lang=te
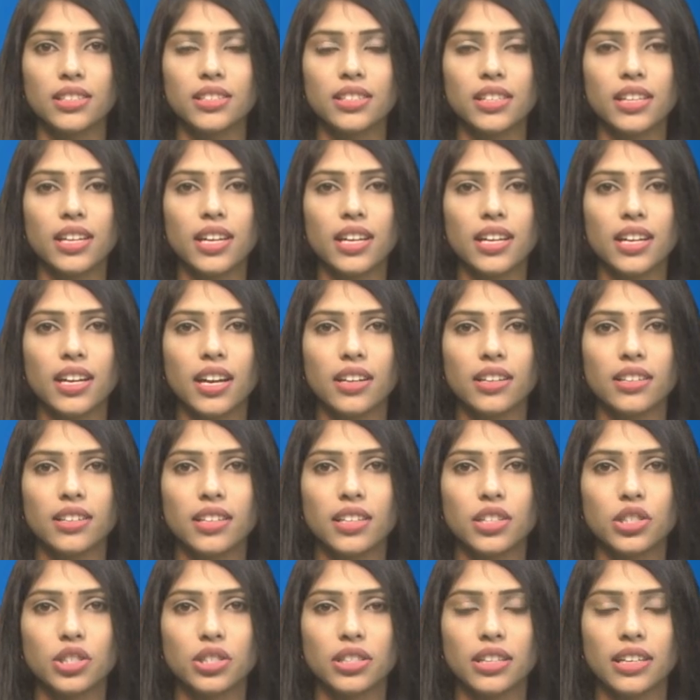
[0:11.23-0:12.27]
జిల్లా
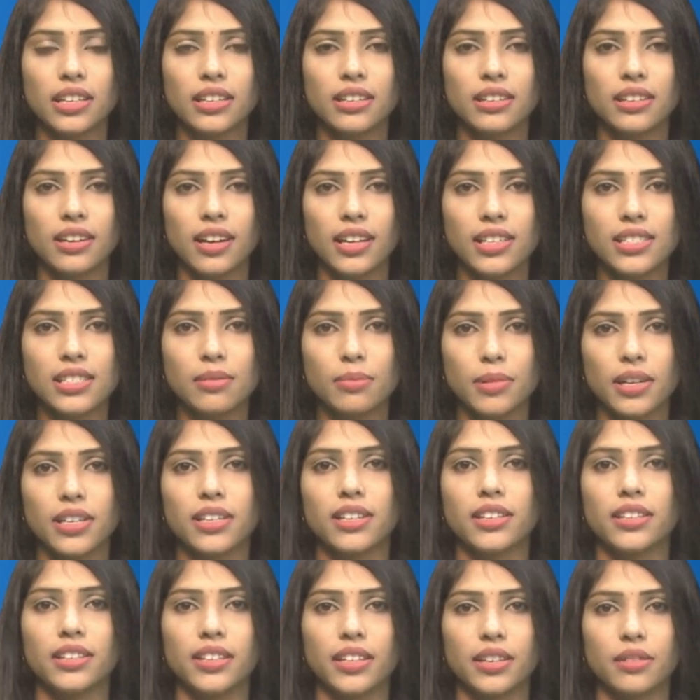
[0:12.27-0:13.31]
కార్యదర్శి ఎన్ రాజా
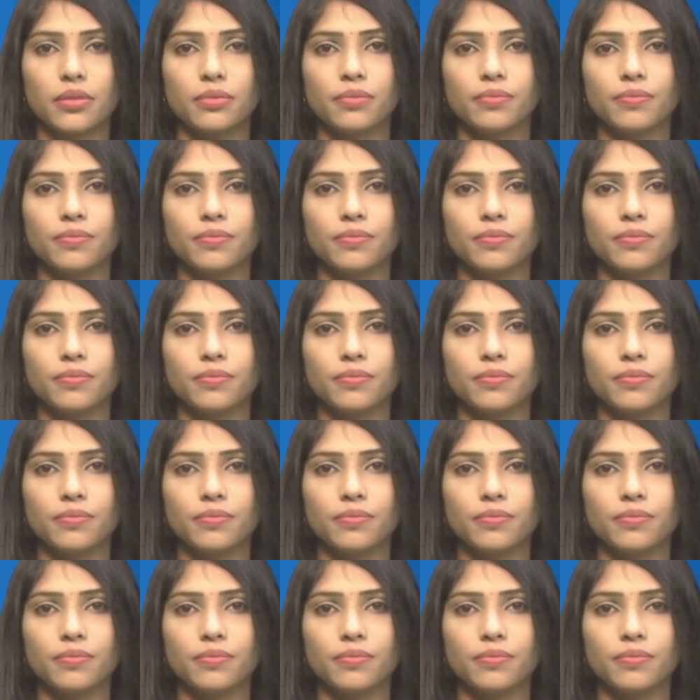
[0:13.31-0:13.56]
మాట్లాడారు